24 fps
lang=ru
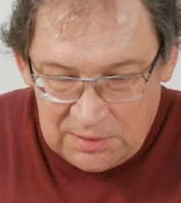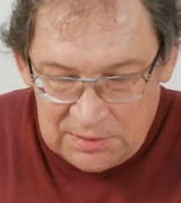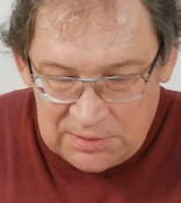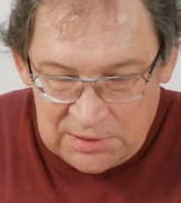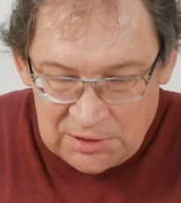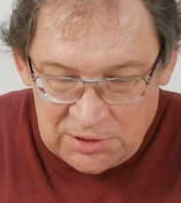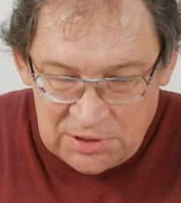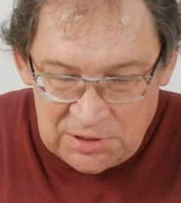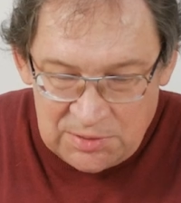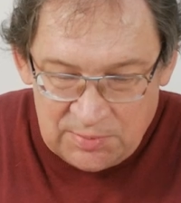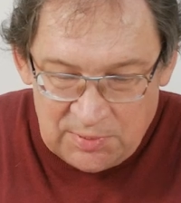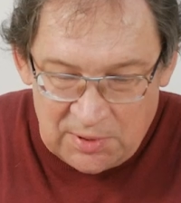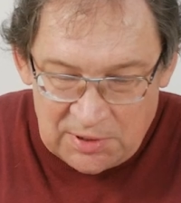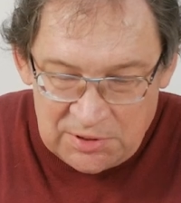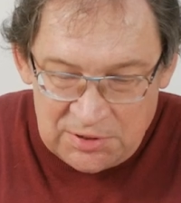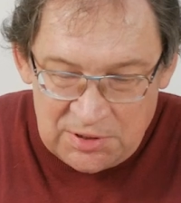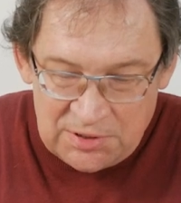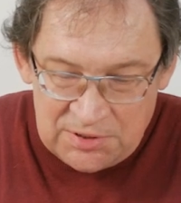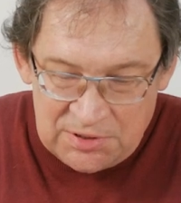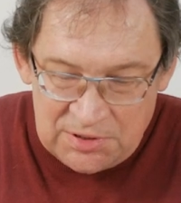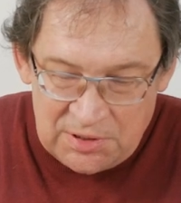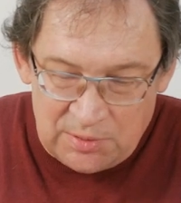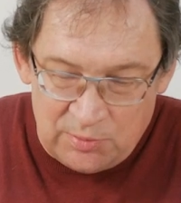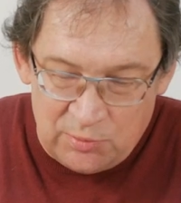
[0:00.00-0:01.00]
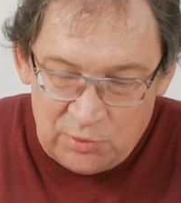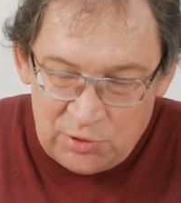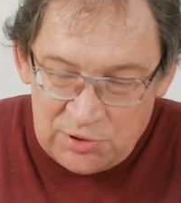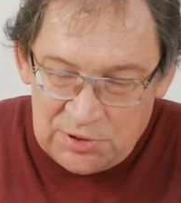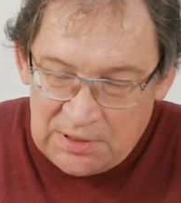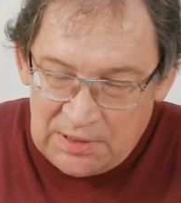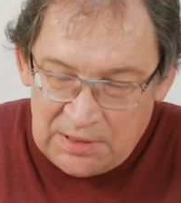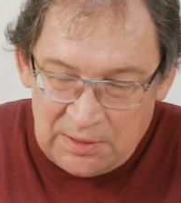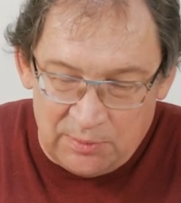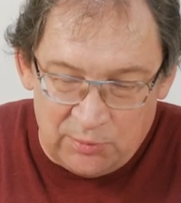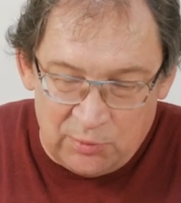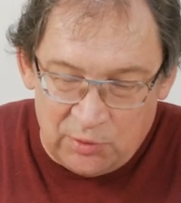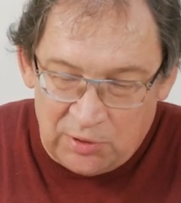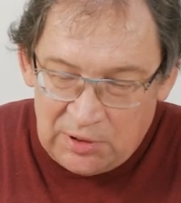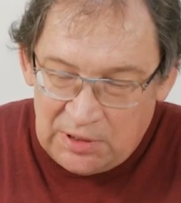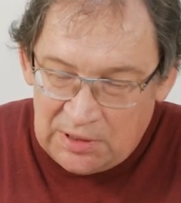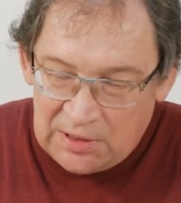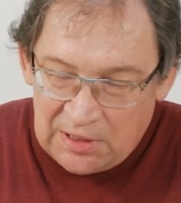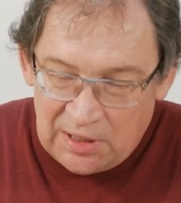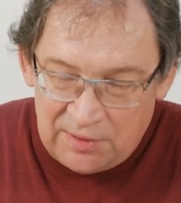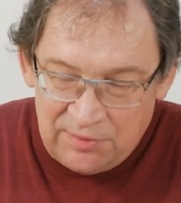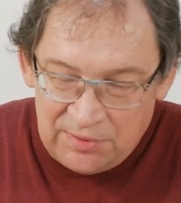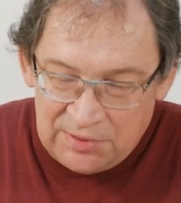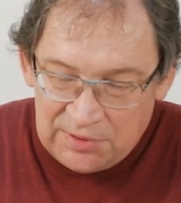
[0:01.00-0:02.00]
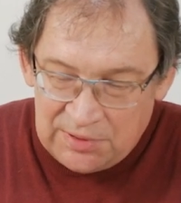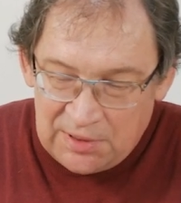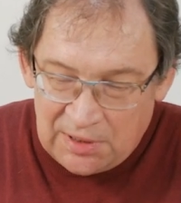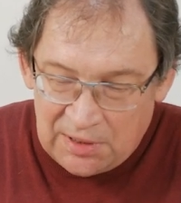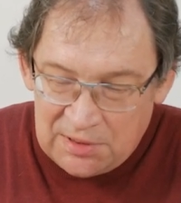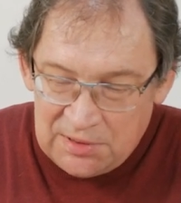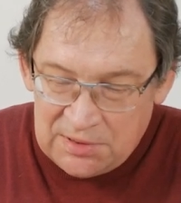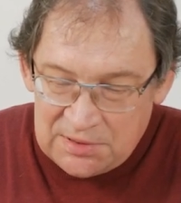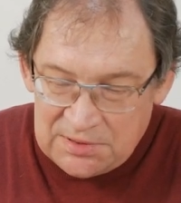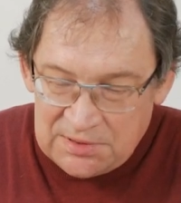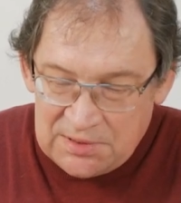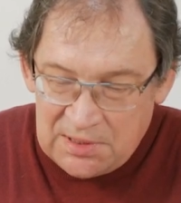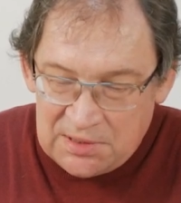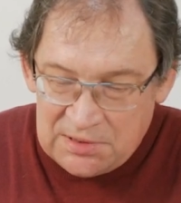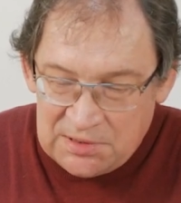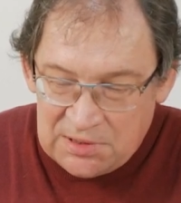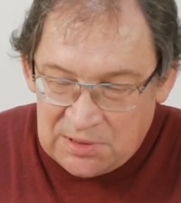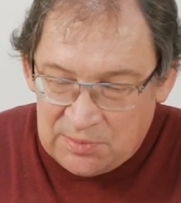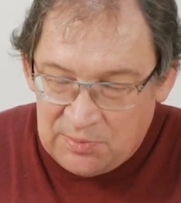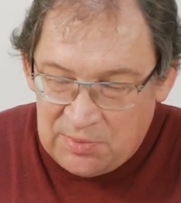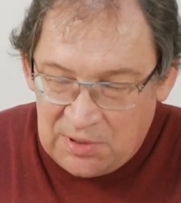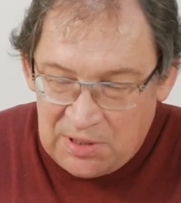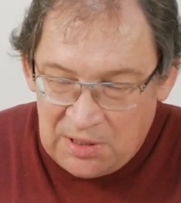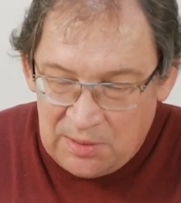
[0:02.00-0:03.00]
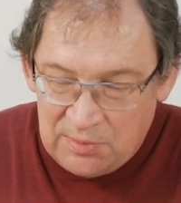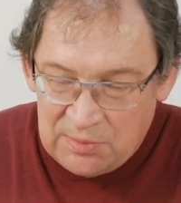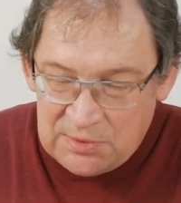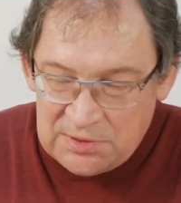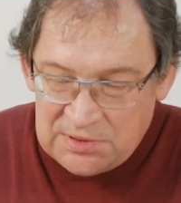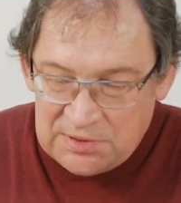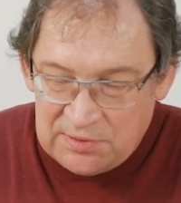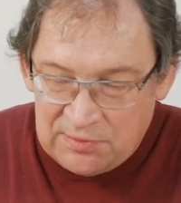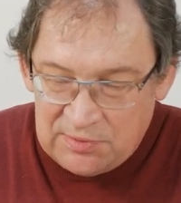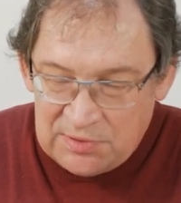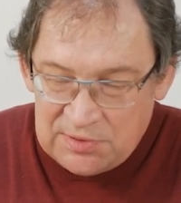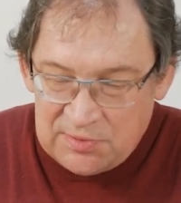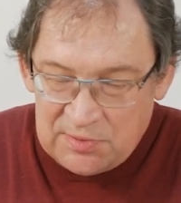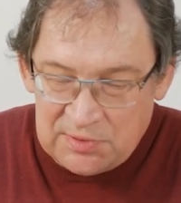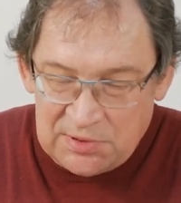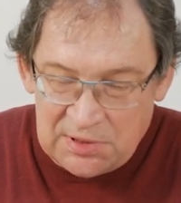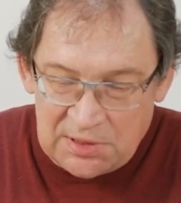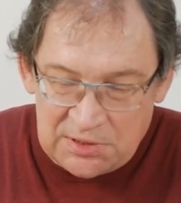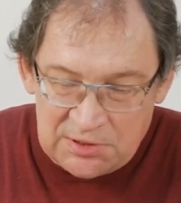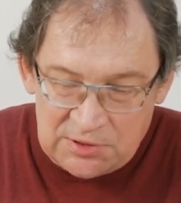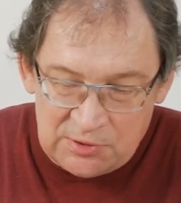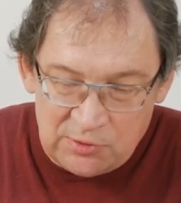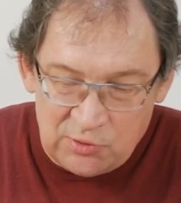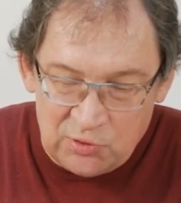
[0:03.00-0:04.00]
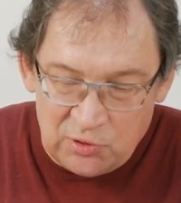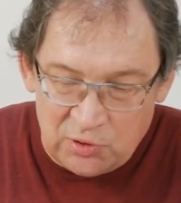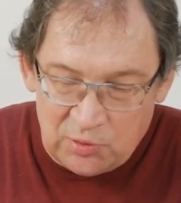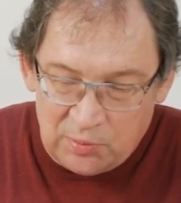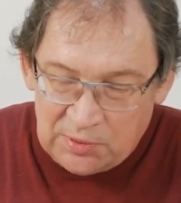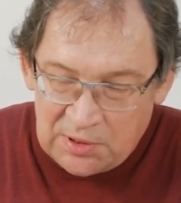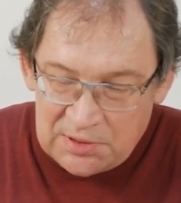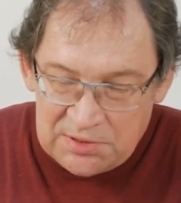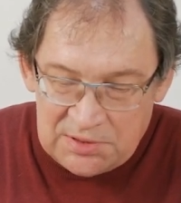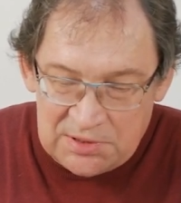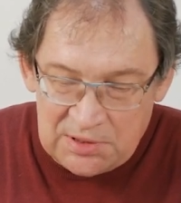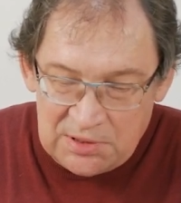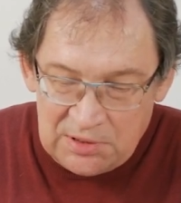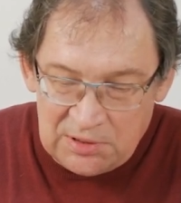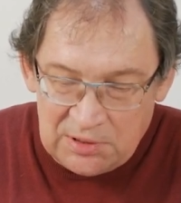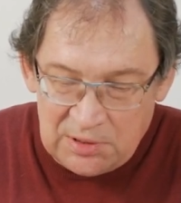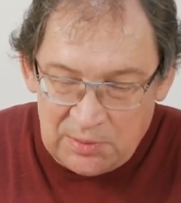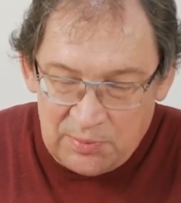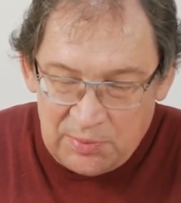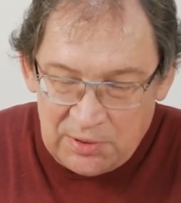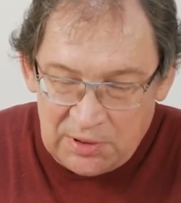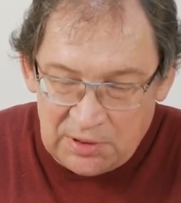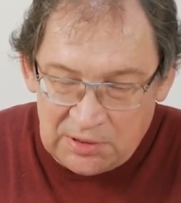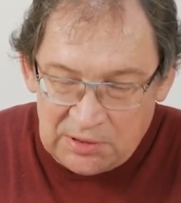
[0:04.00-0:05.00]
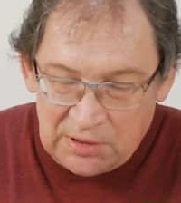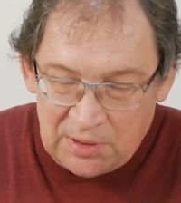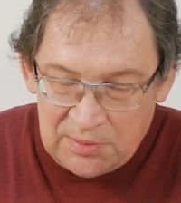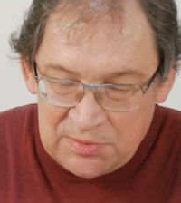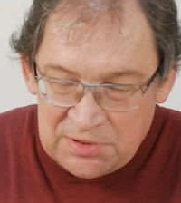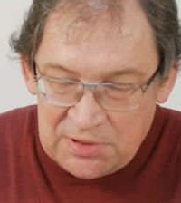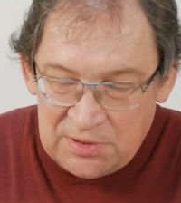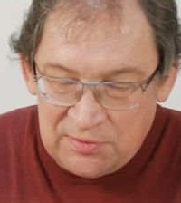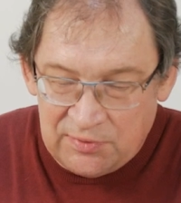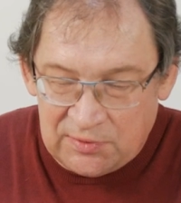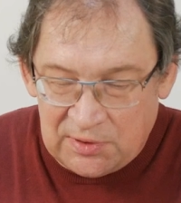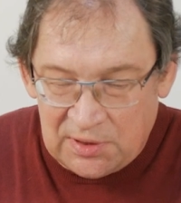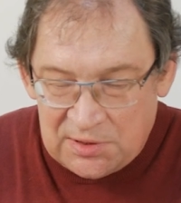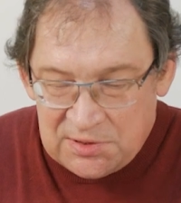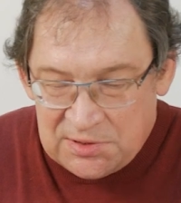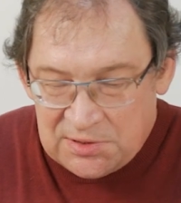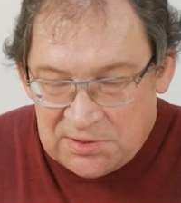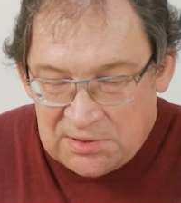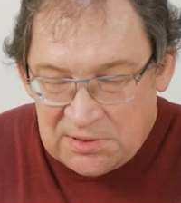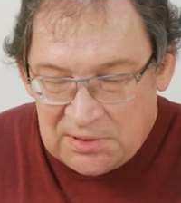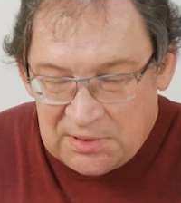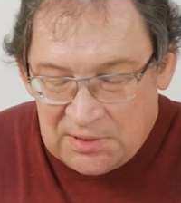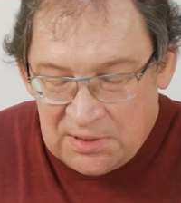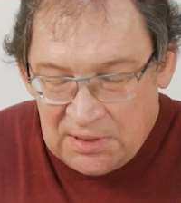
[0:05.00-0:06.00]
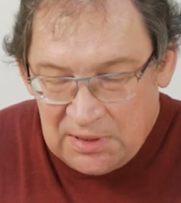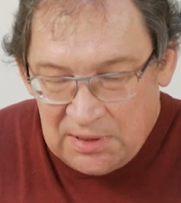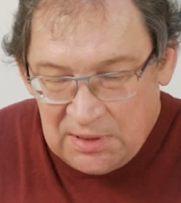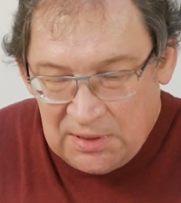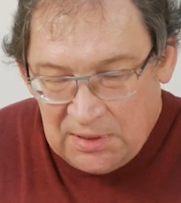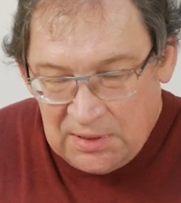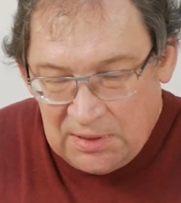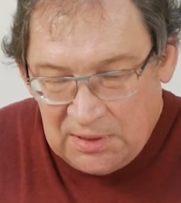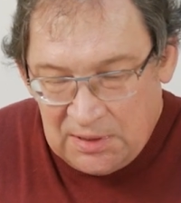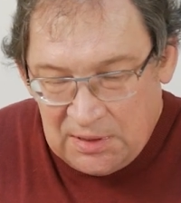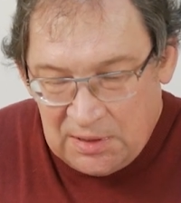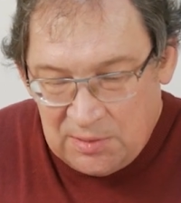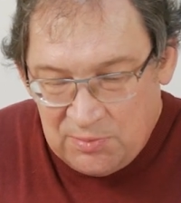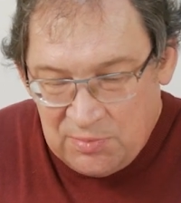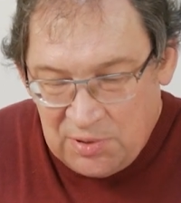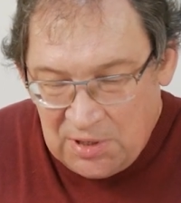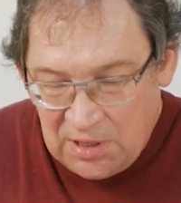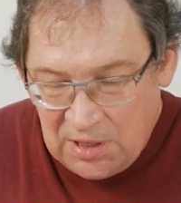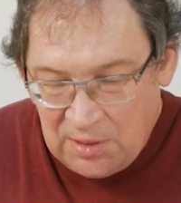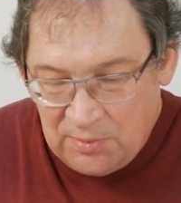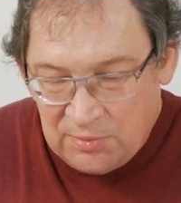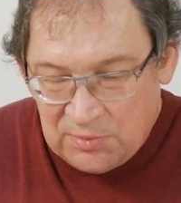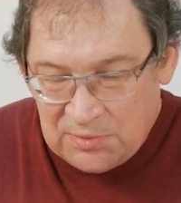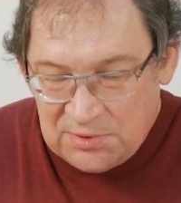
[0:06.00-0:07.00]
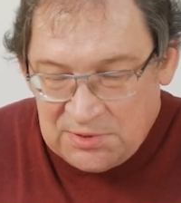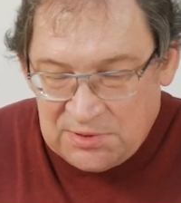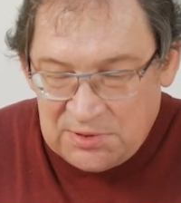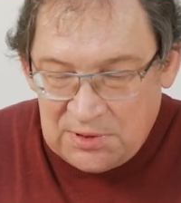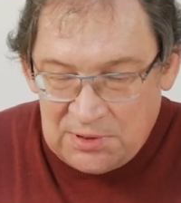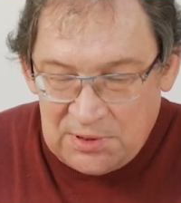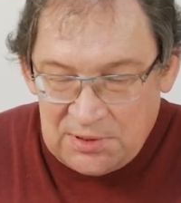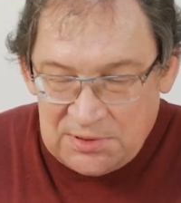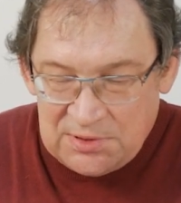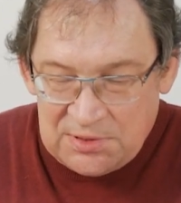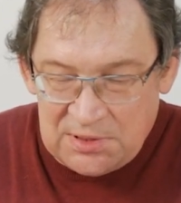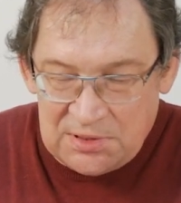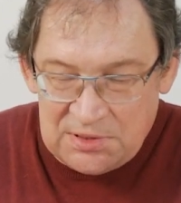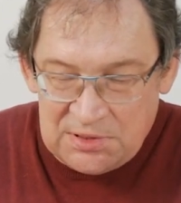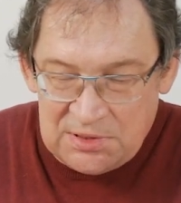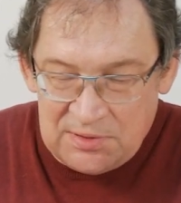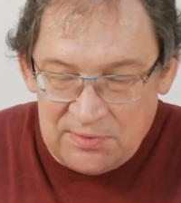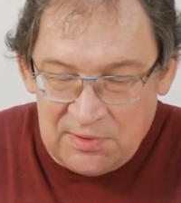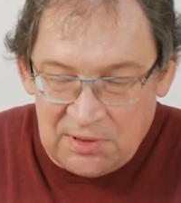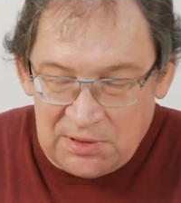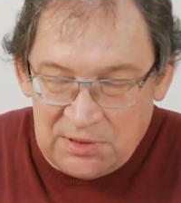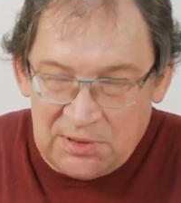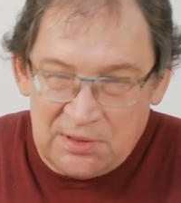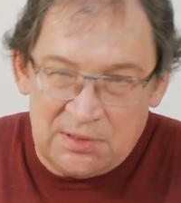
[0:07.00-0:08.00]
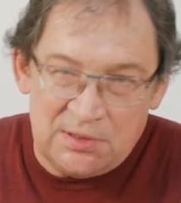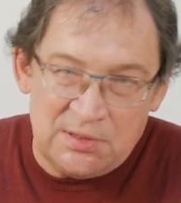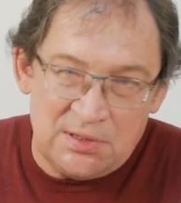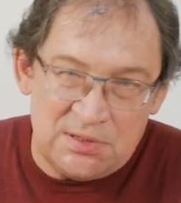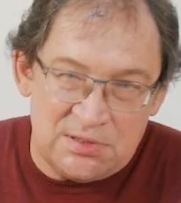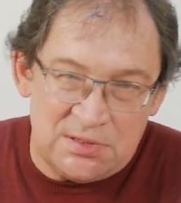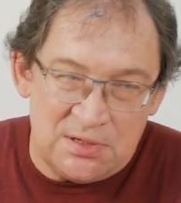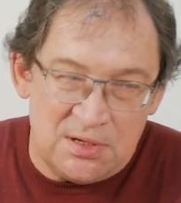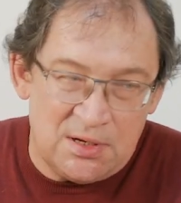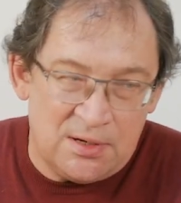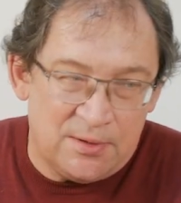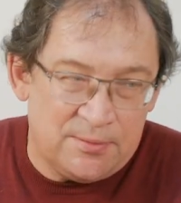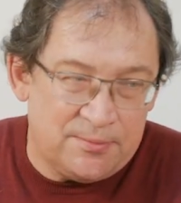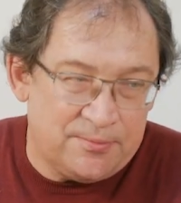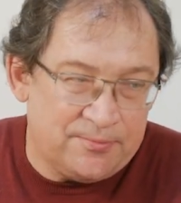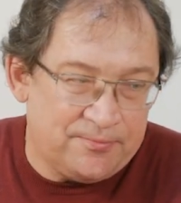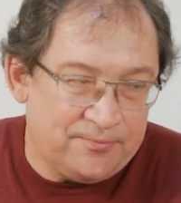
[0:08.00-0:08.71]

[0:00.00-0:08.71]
Скажите, пожалуйста, может ли, мог ли ковид на ранних стадиях беременности вызвать отслойку плаценты при эклампсии в конце беременности 39 неделя?